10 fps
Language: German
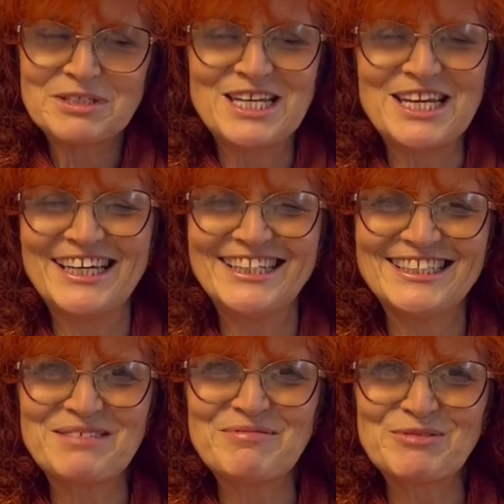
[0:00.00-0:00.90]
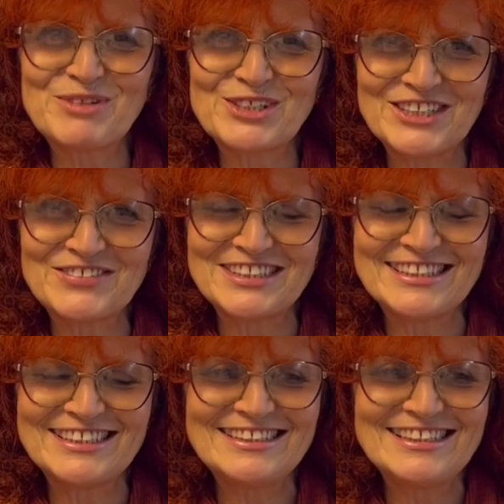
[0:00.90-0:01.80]
die, die mich
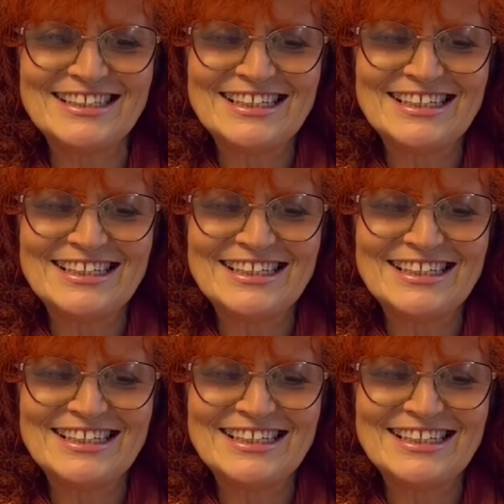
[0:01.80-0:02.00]
beschäftigen,